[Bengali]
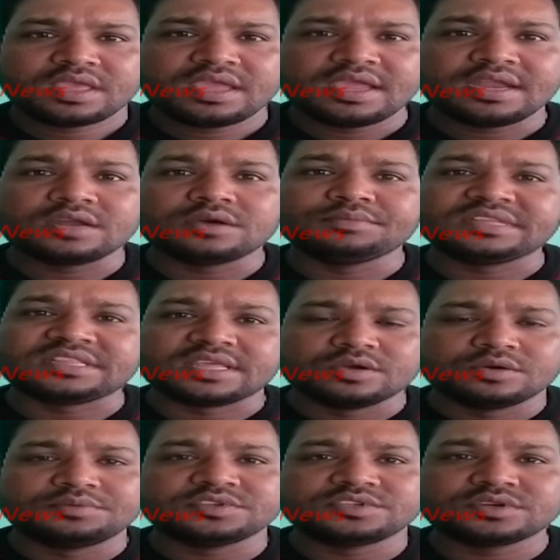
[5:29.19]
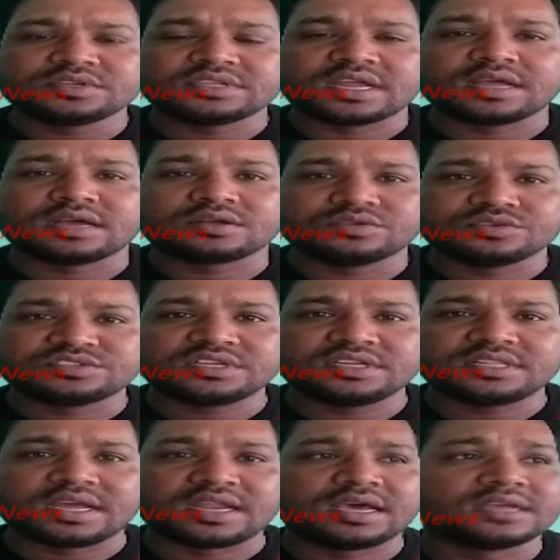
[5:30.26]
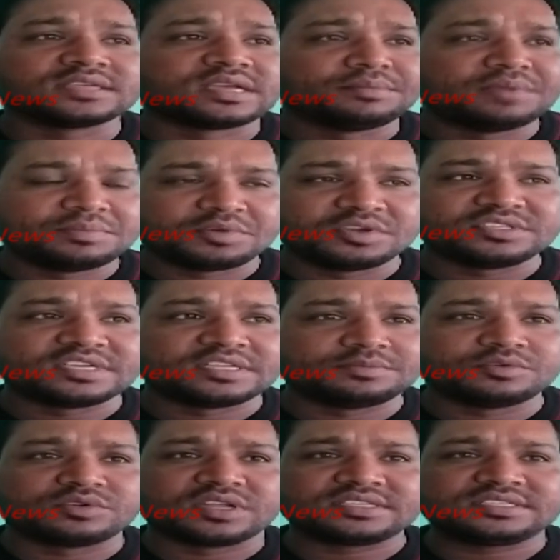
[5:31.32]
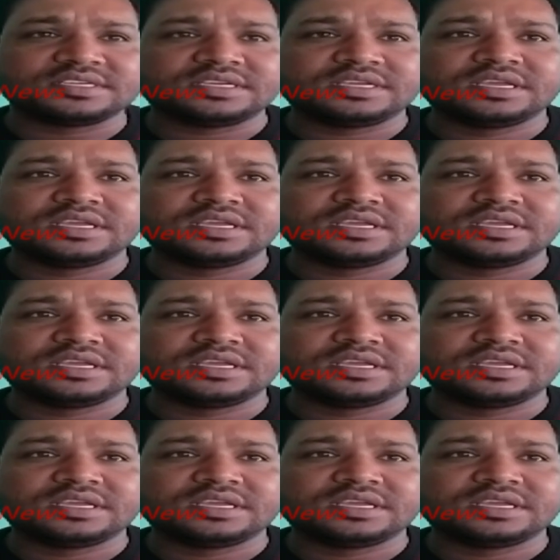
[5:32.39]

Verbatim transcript: এটা মিথ্যে অভিযোগ যারা করছেন তারা সামনে পঞ্চায়েত ভোট আছে